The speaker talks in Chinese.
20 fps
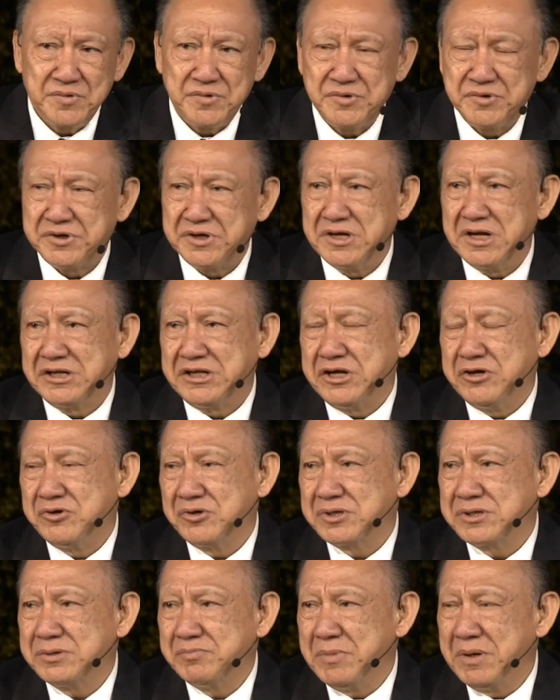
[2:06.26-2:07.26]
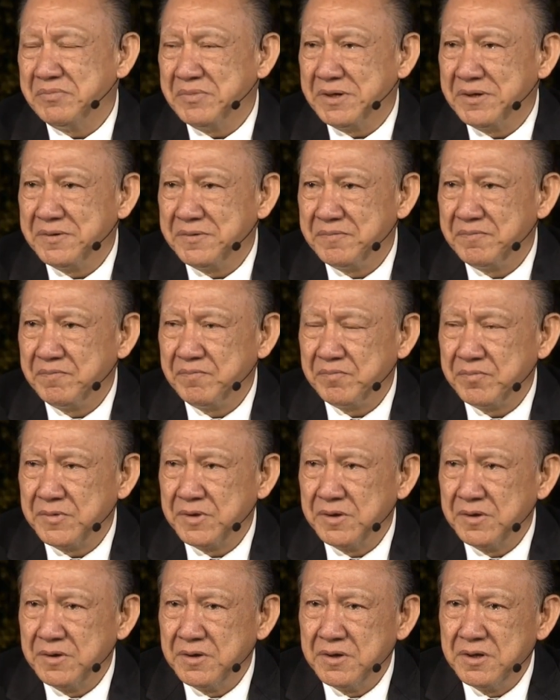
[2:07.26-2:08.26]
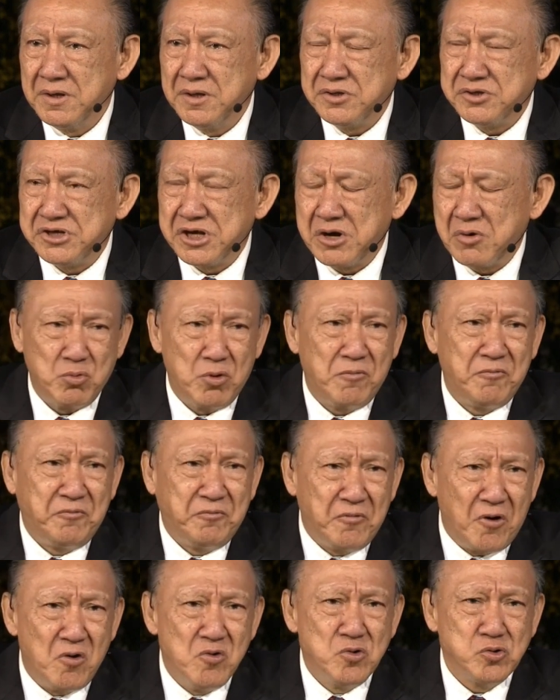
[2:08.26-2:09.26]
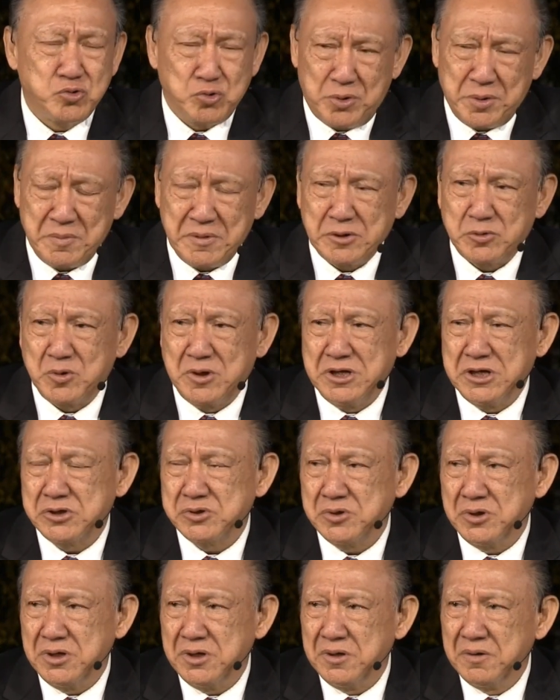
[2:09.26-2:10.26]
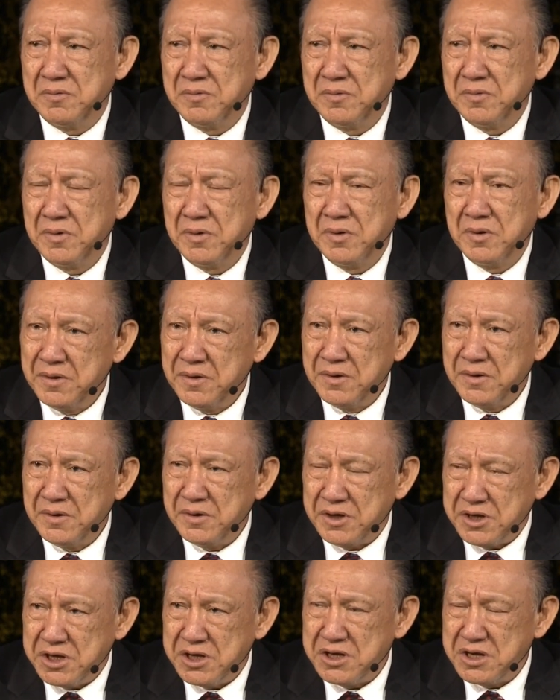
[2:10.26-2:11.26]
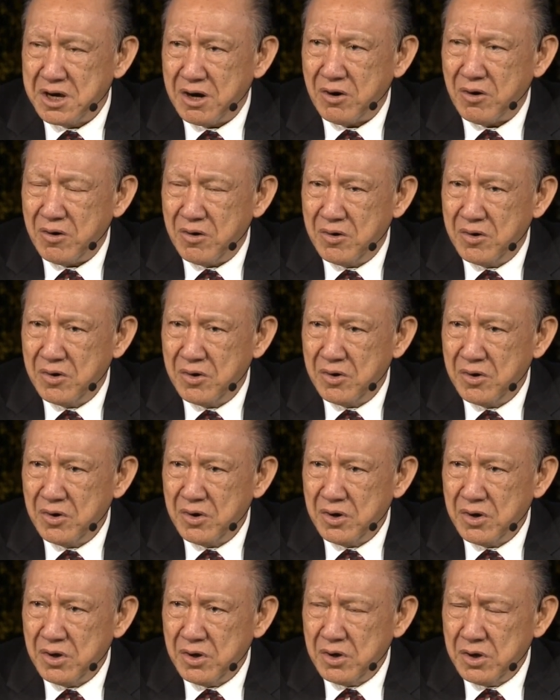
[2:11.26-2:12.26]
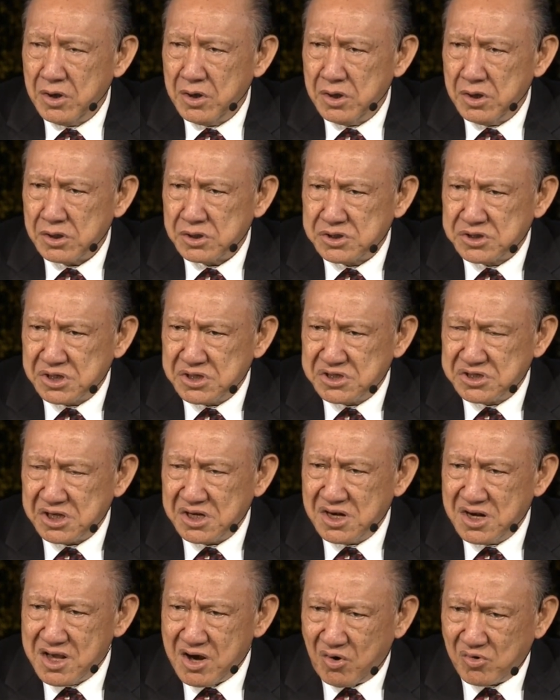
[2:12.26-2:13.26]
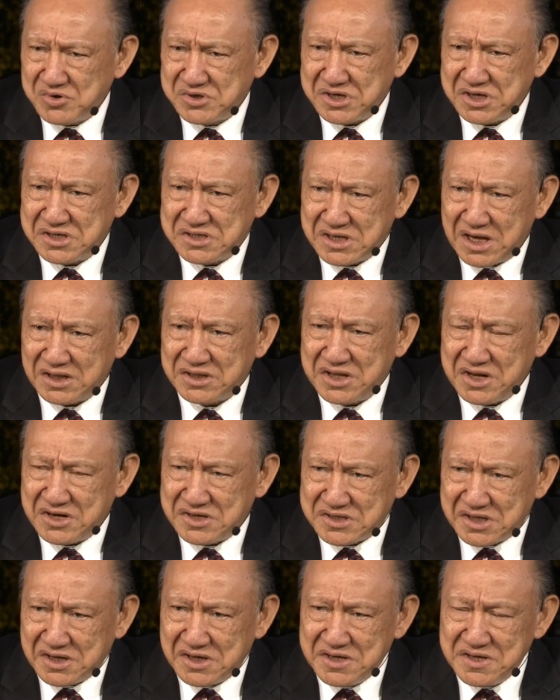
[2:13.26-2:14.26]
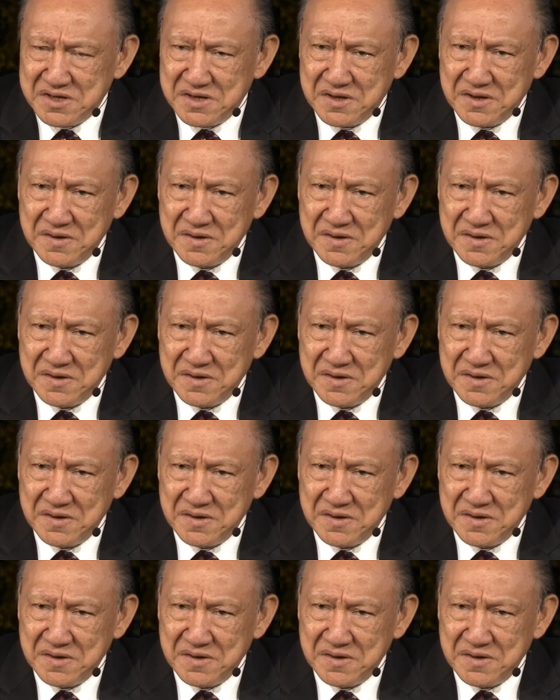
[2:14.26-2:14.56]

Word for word: 亲爱的弟兄姊妹们，今天我奉主的名对你说，你要真正了解上帝的真理，